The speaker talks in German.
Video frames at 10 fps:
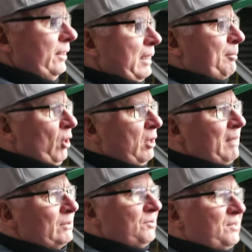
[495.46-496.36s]
Der Björn
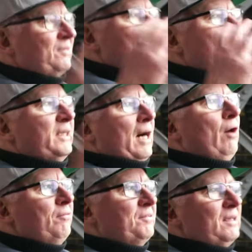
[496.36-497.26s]
macht uns jetzt noch den
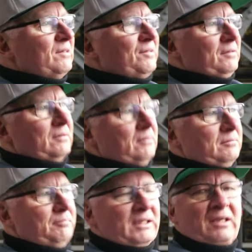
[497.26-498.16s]
Aufsatz
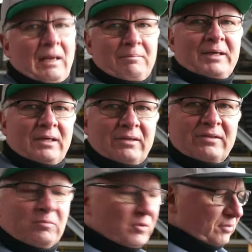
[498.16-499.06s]
mit
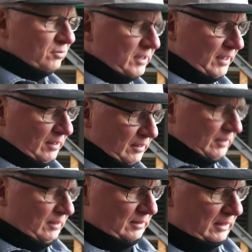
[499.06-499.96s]
Klappmechanismus und
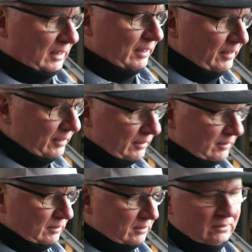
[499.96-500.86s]
hinten ein
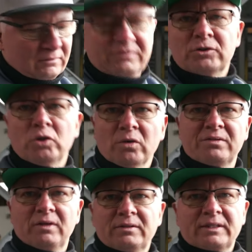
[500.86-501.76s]
äh,
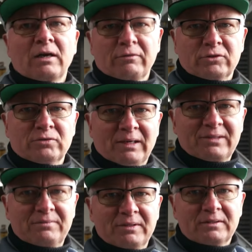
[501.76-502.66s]
Verschluss, der drauf
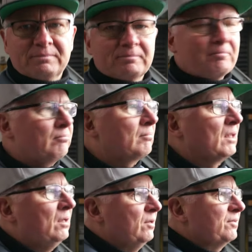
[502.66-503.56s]
geschweißt wird.
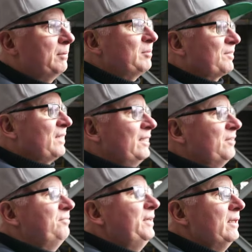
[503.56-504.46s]
Es gibt jetzt gar
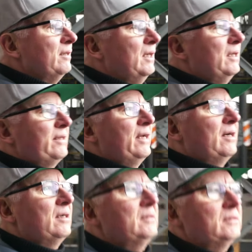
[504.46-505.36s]
nicht viele,
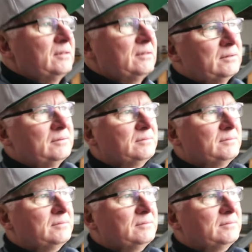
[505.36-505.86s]
der, äh,